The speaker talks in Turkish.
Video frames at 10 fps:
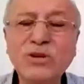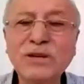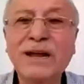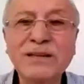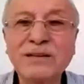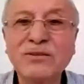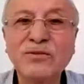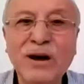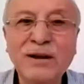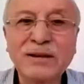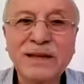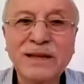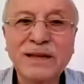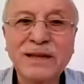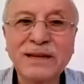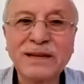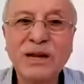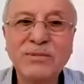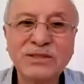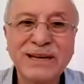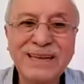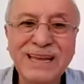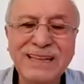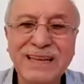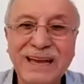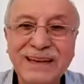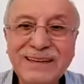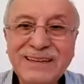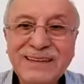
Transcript: yarattığı varlıklarla beraber zaten de